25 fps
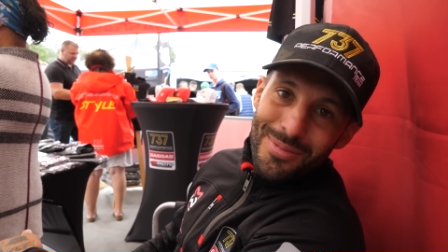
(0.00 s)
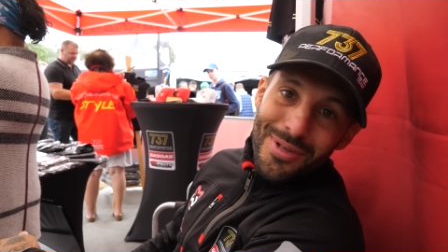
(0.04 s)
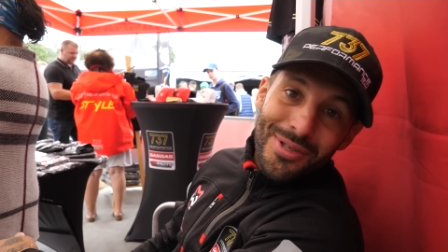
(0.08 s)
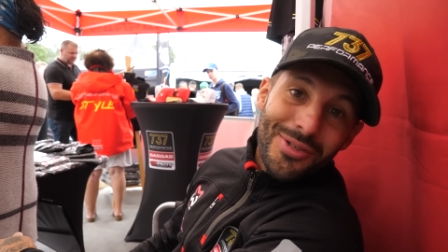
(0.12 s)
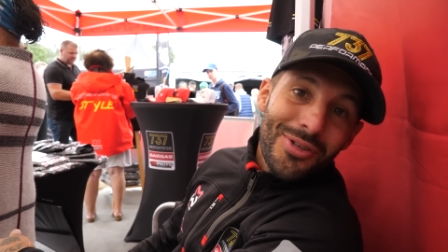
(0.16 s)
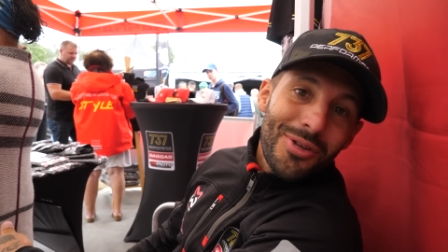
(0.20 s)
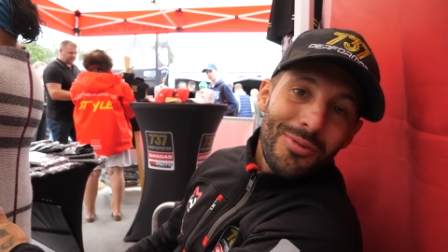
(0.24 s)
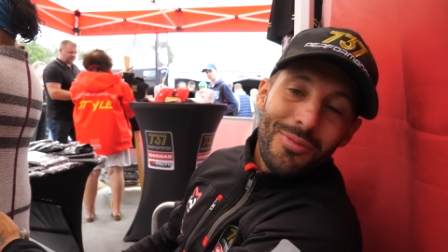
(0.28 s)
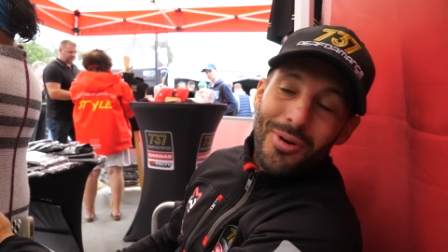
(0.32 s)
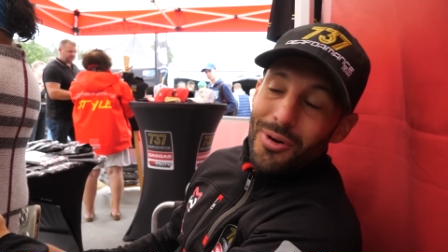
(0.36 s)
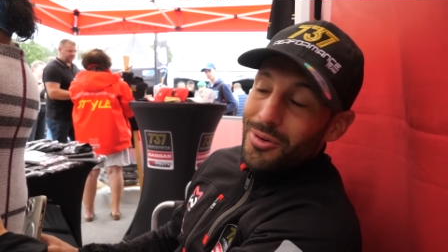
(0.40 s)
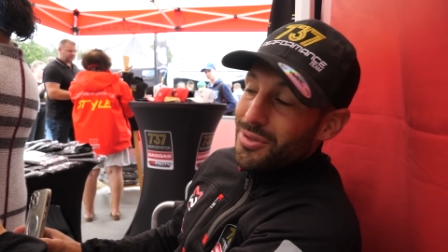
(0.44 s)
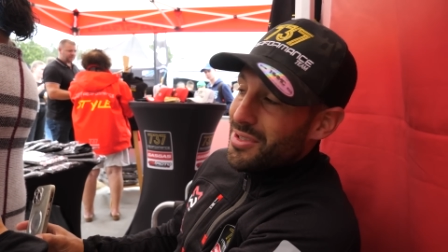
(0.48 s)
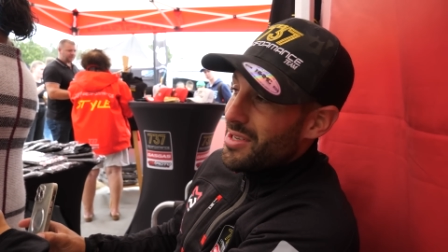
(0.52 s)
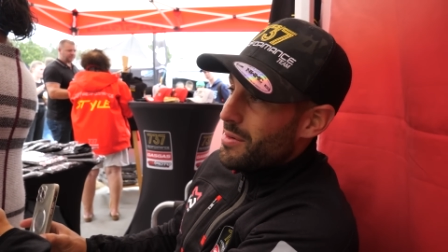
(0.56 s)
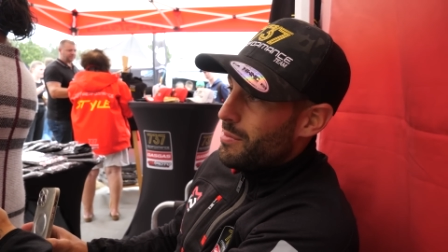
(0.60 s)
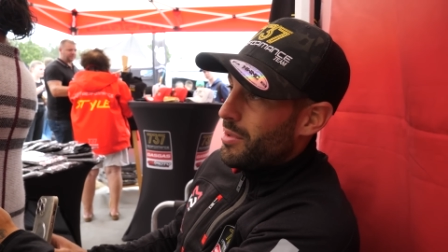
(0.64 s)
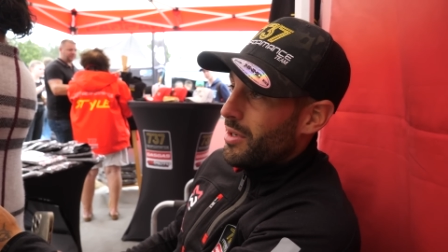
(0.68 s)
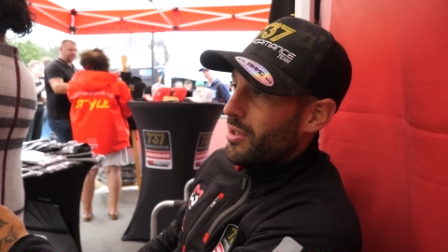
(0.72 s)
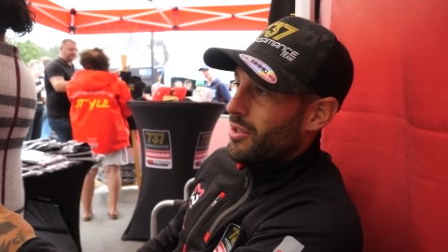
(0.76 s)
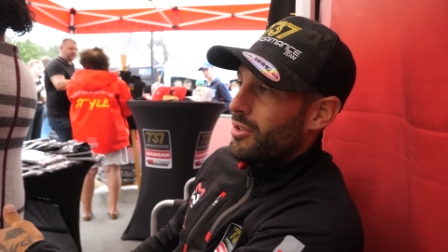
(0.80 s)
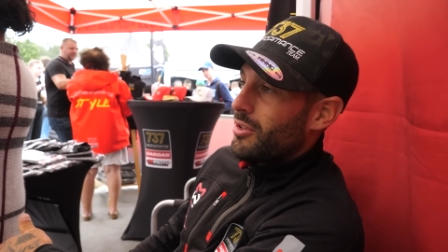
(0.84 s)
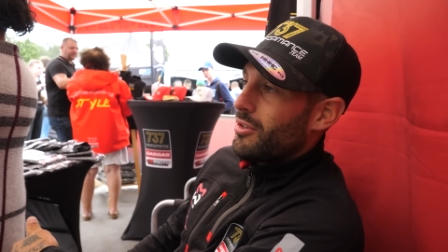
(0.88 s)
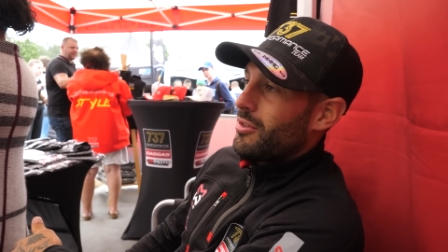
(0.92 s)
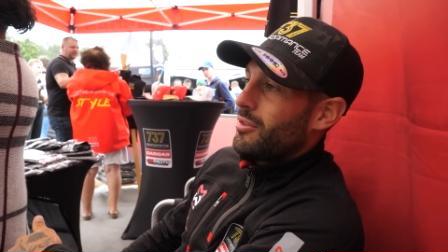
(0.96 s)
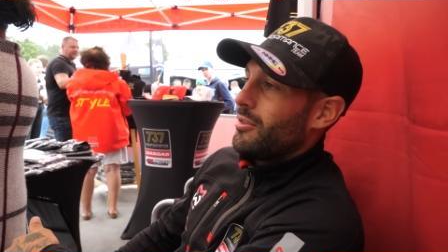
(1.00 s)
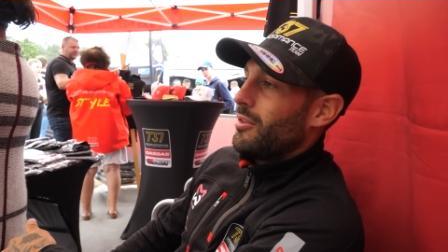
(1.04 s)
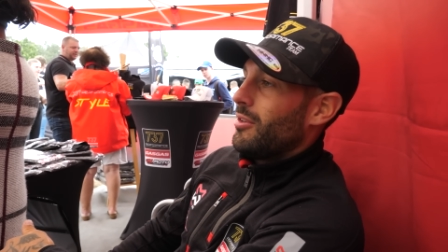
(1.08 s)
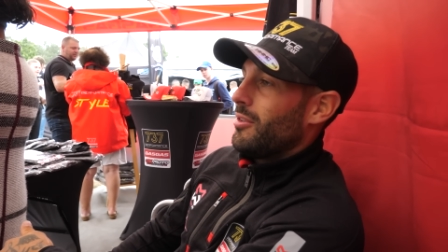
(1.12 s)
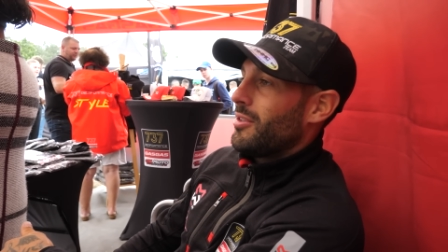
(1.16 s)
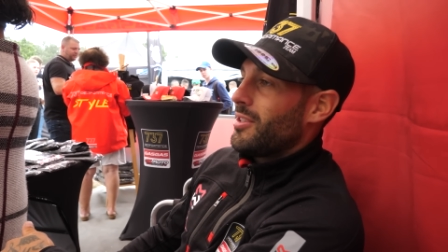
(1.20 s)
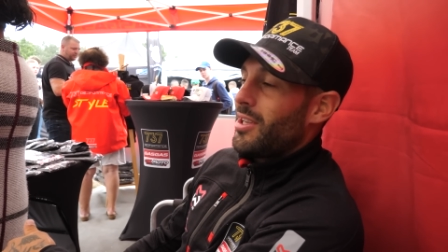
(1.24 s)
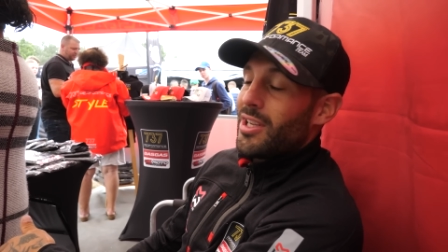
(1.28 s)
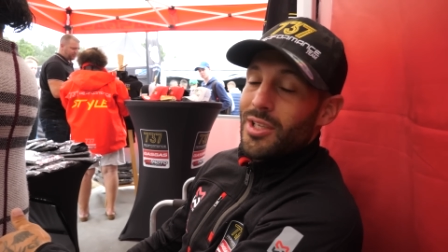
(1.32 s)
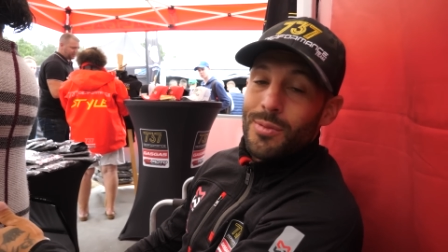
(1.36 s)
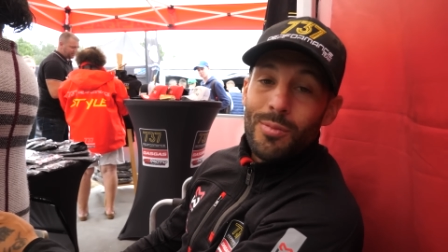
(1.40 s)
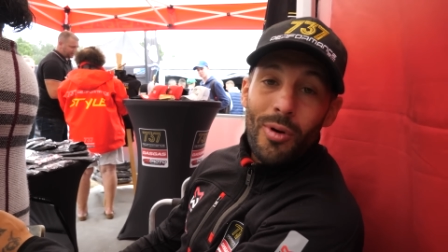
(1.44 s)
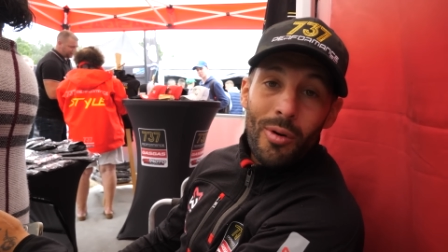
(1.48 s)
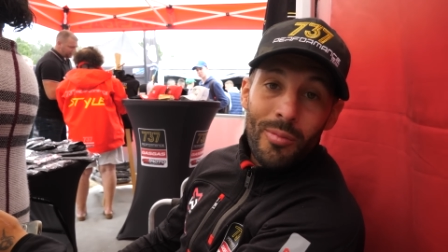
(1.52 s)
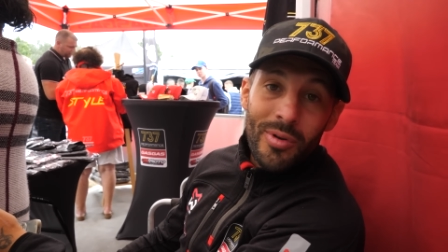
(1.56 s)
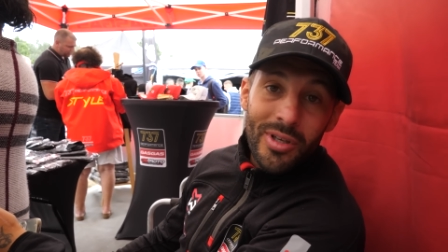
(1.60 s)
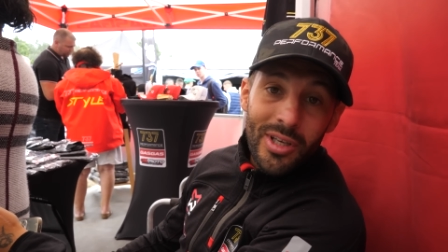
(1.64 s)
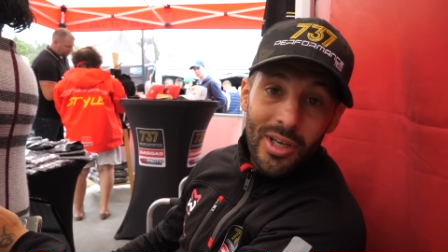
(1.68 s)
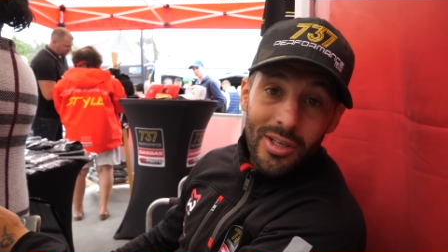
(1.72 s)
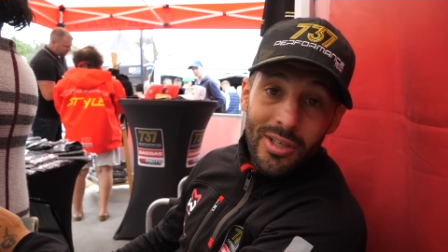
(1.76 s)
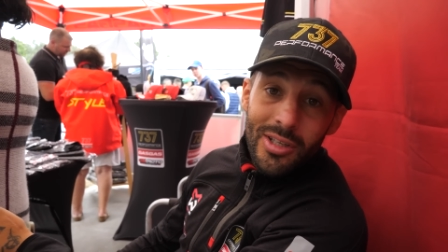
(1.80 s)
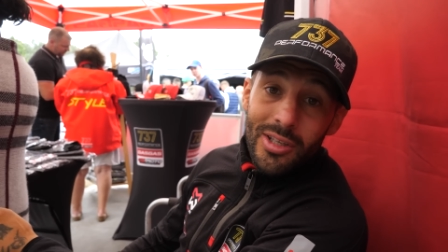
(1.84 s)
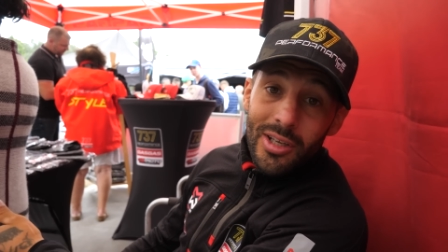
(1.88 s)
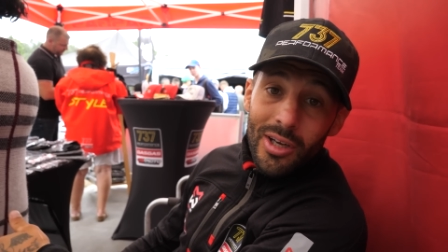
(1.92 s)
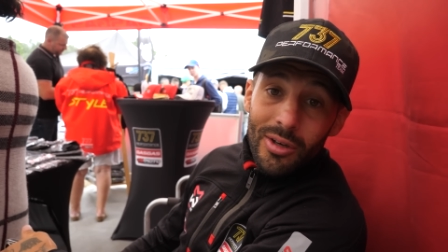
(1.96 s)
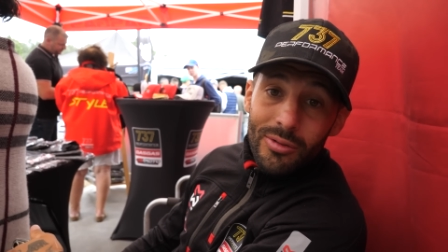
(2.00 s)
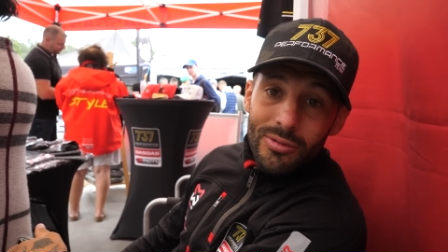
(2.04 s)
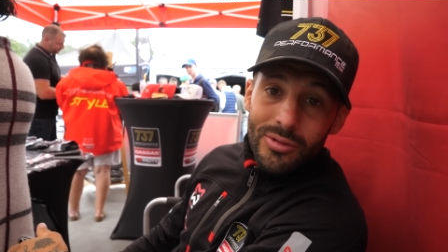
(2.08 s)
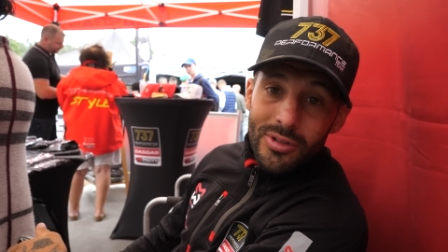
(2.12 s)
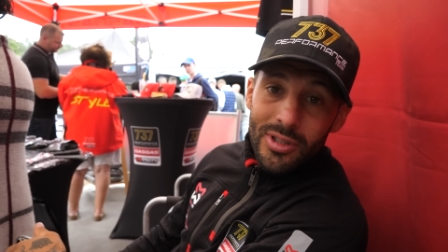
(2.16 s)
parce que bon on sait pas, c'est un sport mécanique, hein.